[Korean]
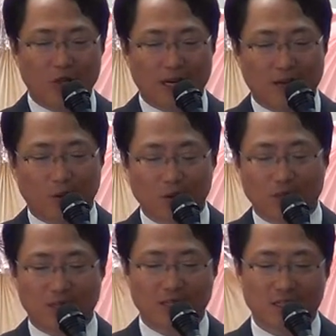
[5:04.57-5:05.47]
5장
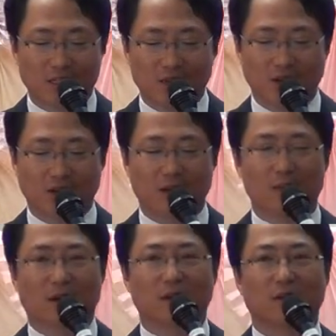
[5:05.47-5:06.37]
5절에서 7절 이렇게
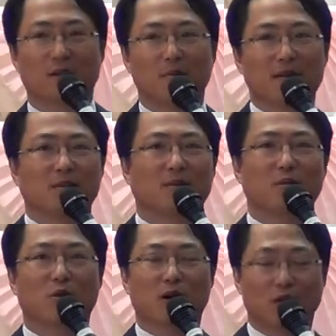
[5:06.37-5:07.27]
말합니다. 한 말씀 한
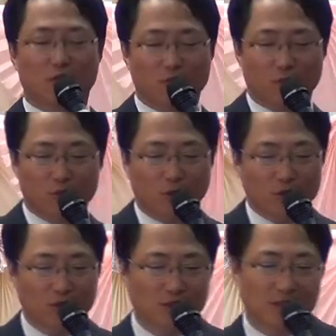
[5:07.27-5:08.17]
볼까요? 오늘 본문
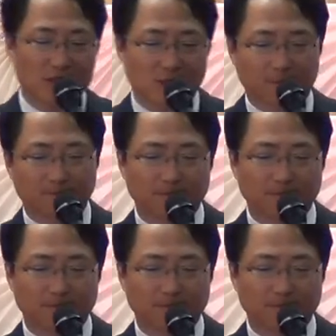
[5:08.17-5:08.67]
5절 7절.